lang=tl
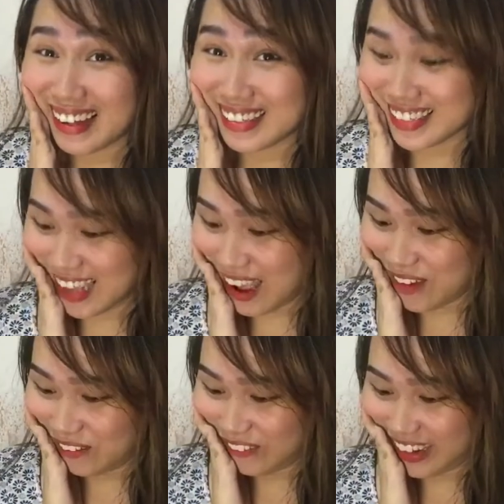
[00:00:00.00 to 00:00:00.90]
Ang
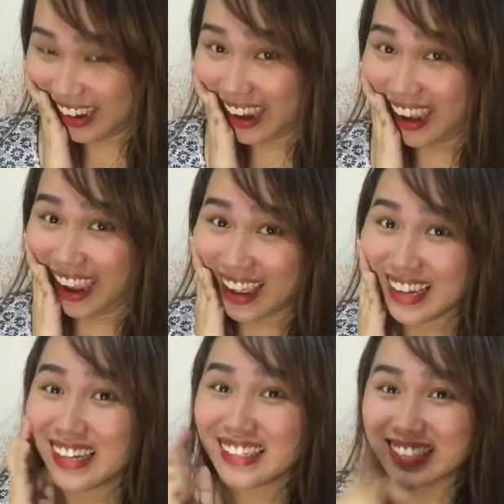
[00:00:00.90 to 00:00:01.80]
sabi!
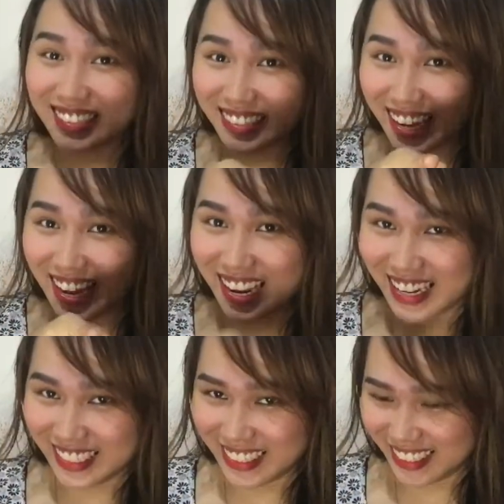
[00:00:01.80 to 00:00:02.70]
Si Jella
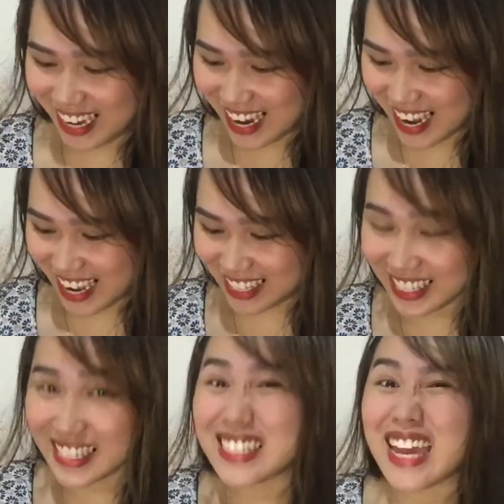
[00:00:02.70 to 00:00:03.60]
yan, si Jella yan,
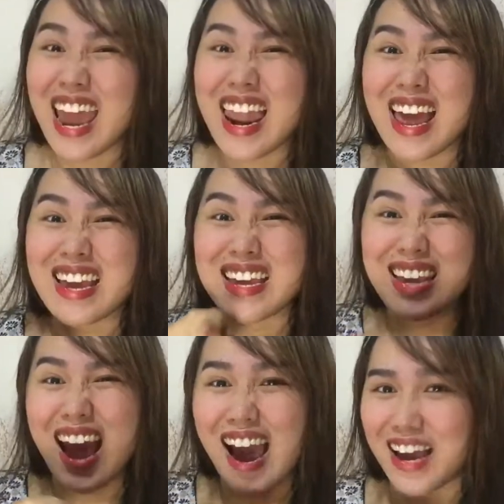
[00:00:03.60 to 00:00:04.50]
si Jella
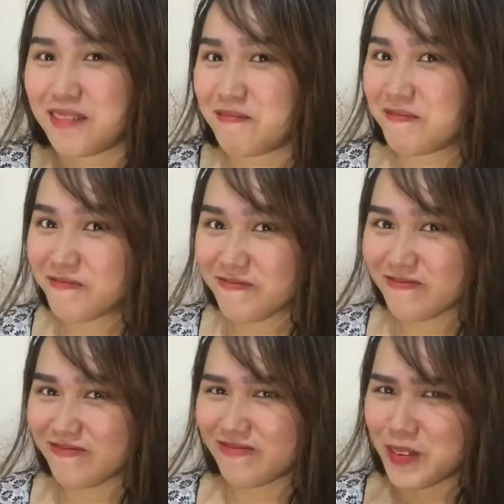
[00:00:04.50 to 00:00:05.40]
yan. Hmm?
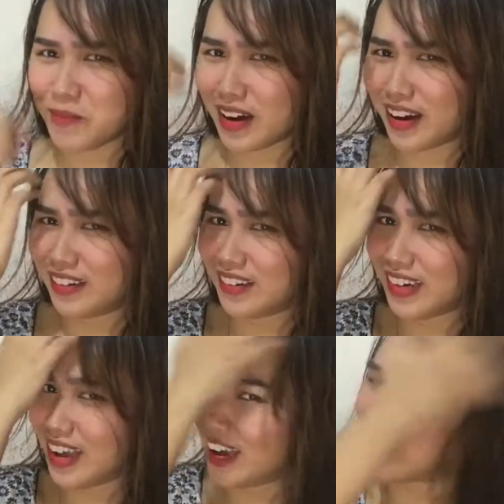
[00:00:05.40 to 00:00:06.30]
May pagano
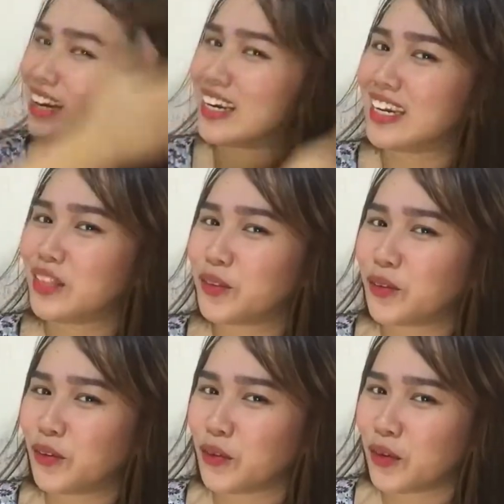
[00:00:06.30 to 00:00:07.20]
nakakakilig
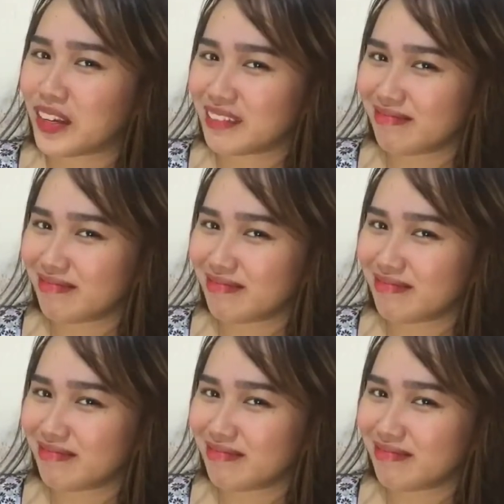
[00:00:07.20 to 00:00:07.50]
tuloy.